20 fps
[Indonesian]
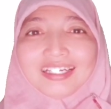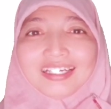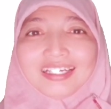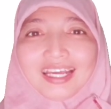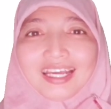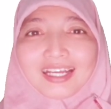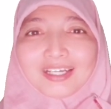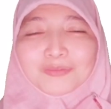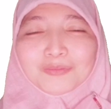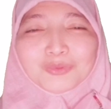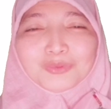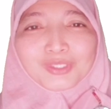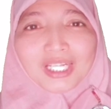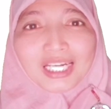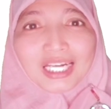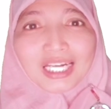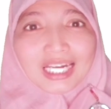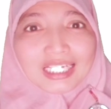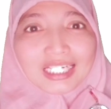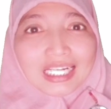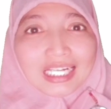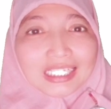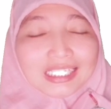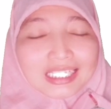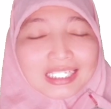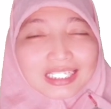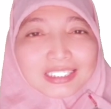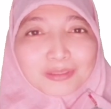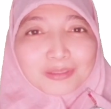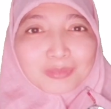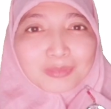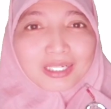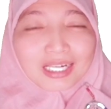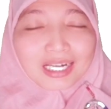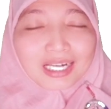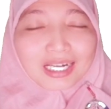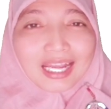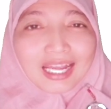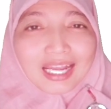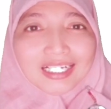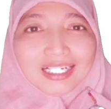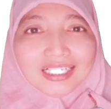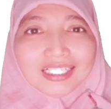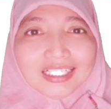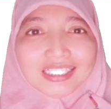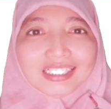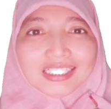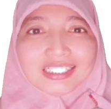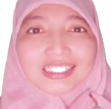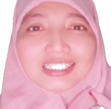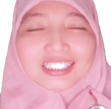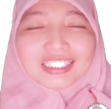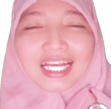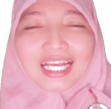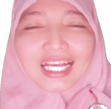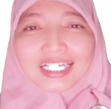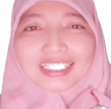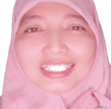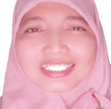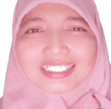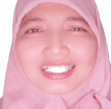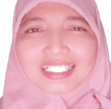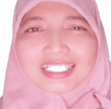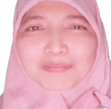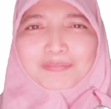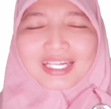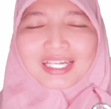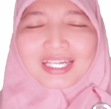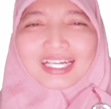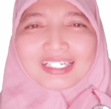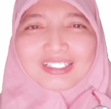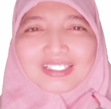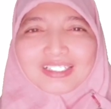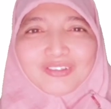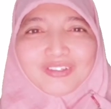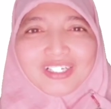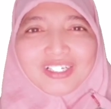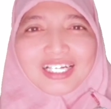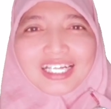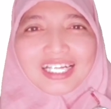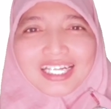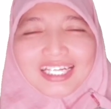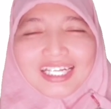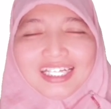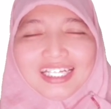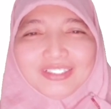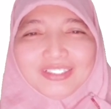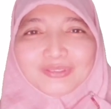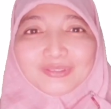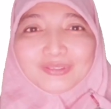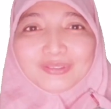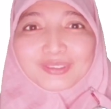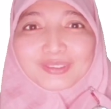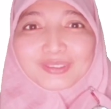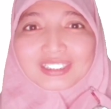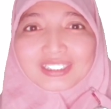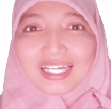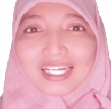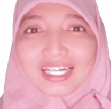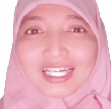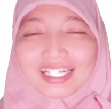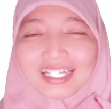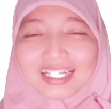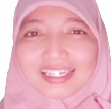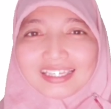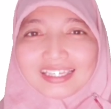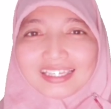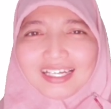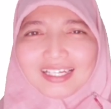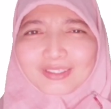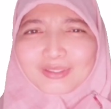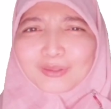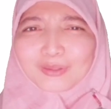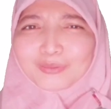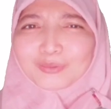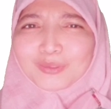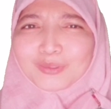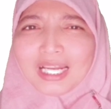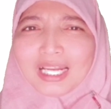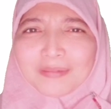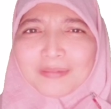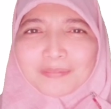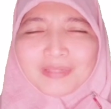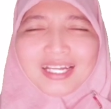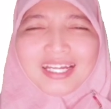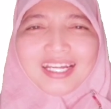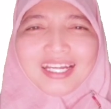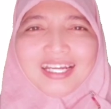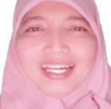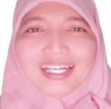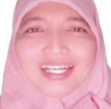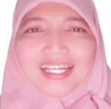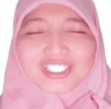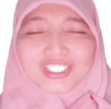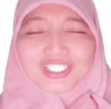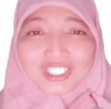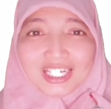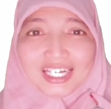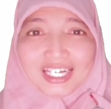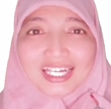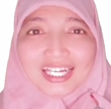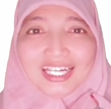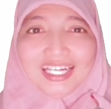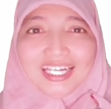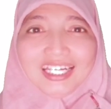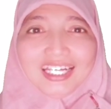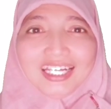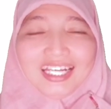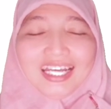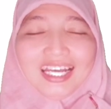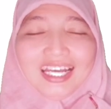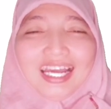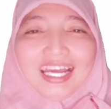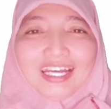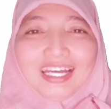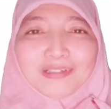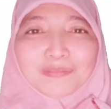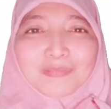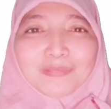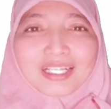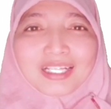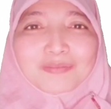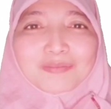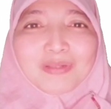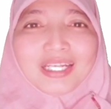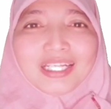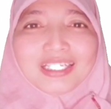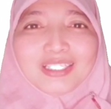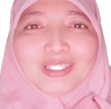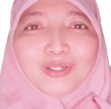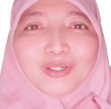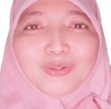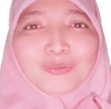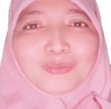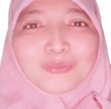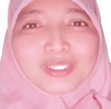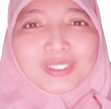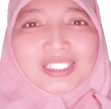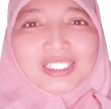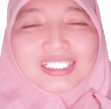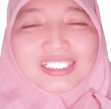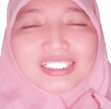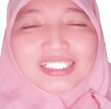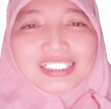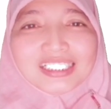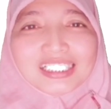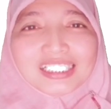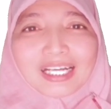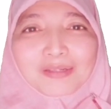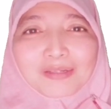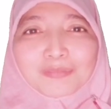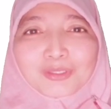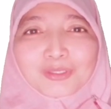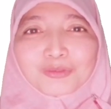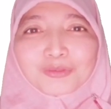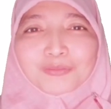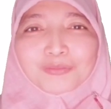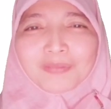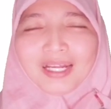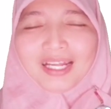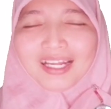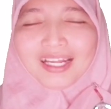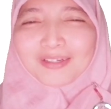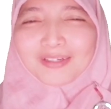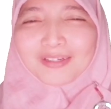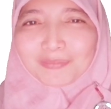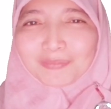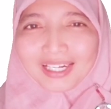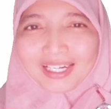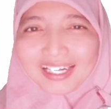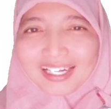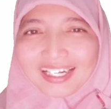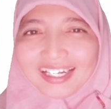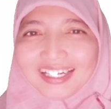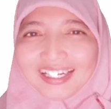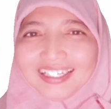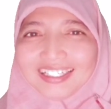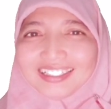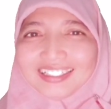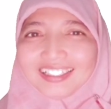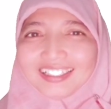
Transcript: Nah, kemudian ada ide cemerlang yang disampaikan oleh Ustadz atau ulama Syekh Ahmad Baidawi yang berupa apa?